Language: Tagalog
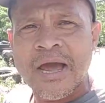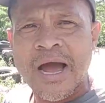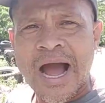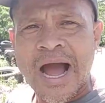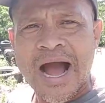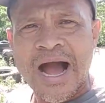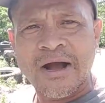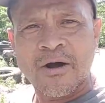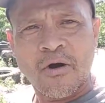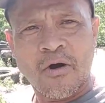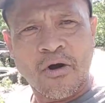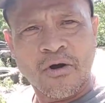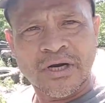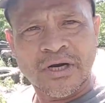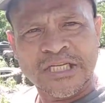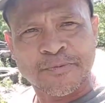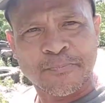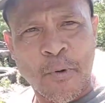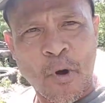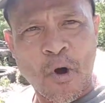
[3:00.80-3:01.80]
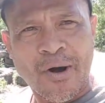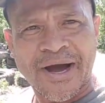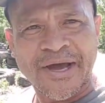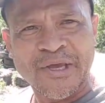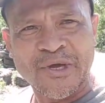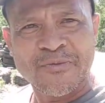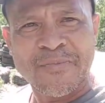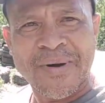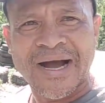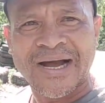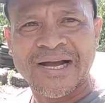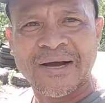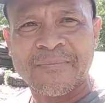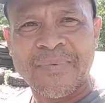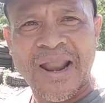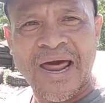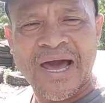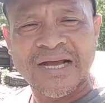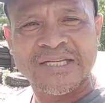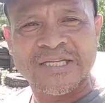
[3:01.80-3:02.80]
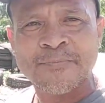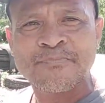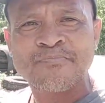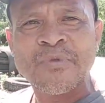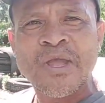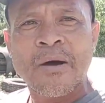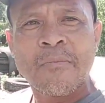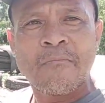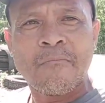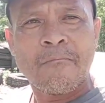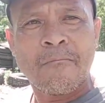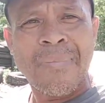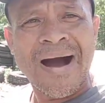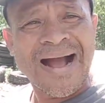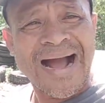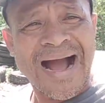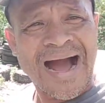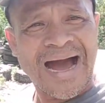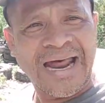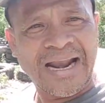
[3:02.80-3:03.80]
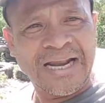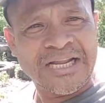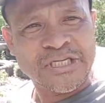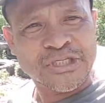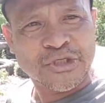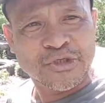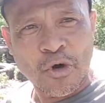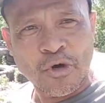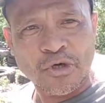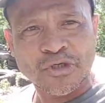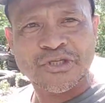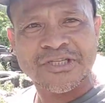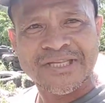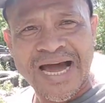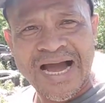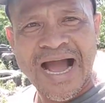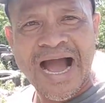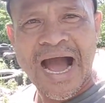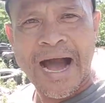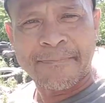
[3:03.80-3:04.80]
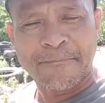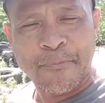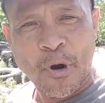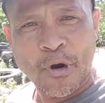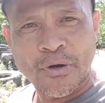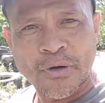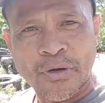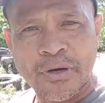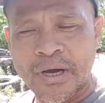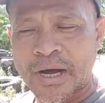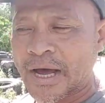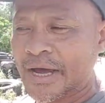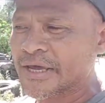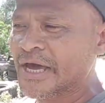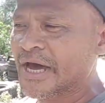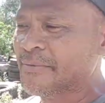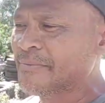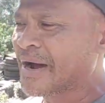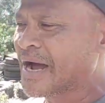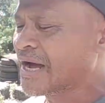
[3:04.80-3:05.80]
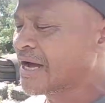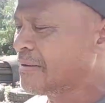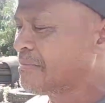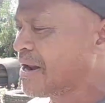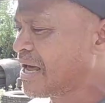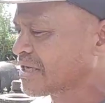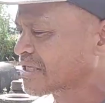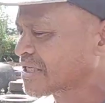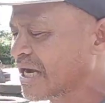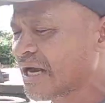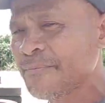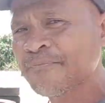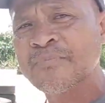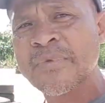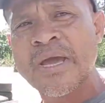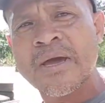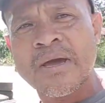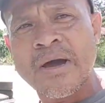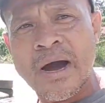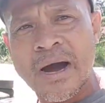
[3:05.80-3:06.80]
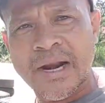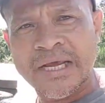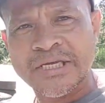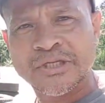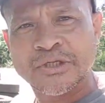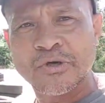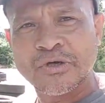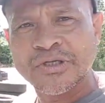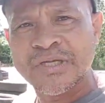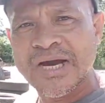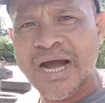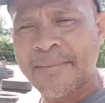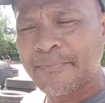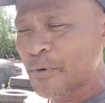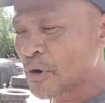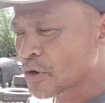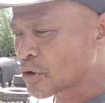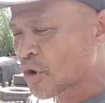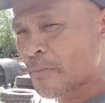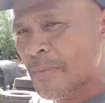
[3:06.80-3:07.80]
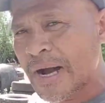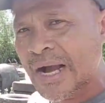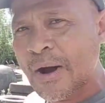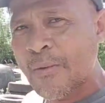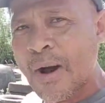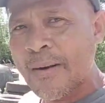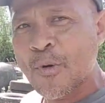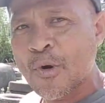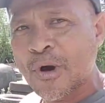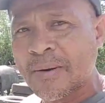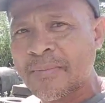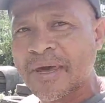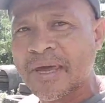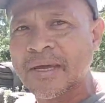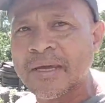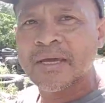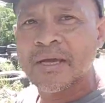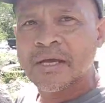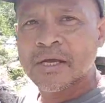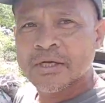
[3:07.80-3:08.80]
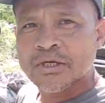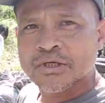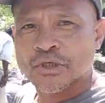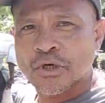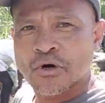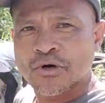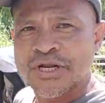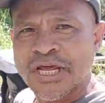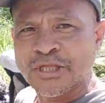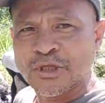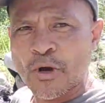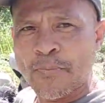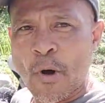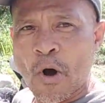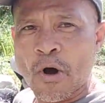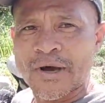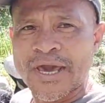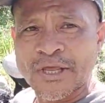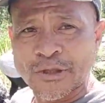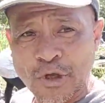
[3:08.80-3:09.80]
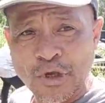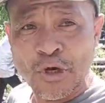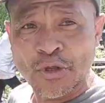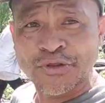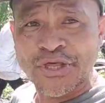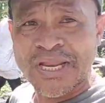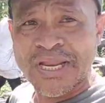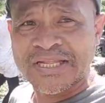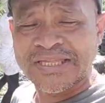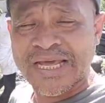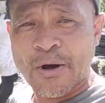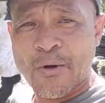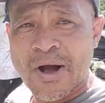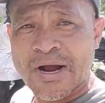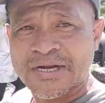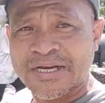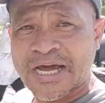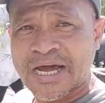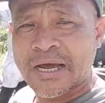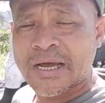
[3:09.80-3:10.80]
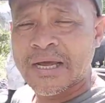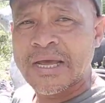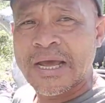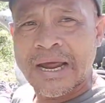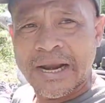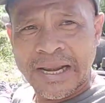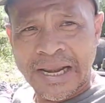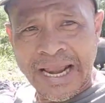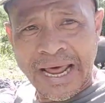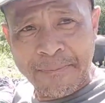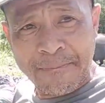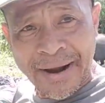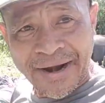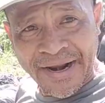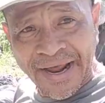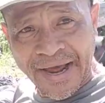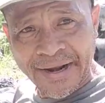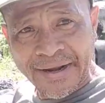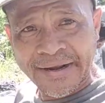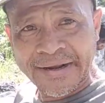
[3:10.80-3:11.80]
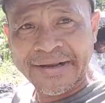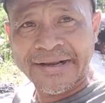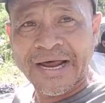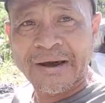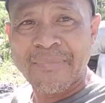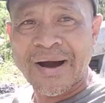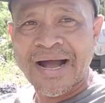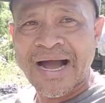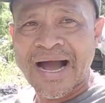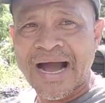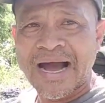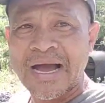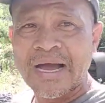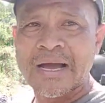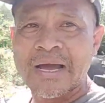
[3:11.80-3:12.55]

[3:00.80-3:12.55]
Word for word: Ang oras po ngayon mga kablogs, mag-aalas dos ng hapon. Ayan mga kablogs ha, alas dos ng hapon, gumagawa po kami. So dito po, ito yung tinatawag na labanan ng mga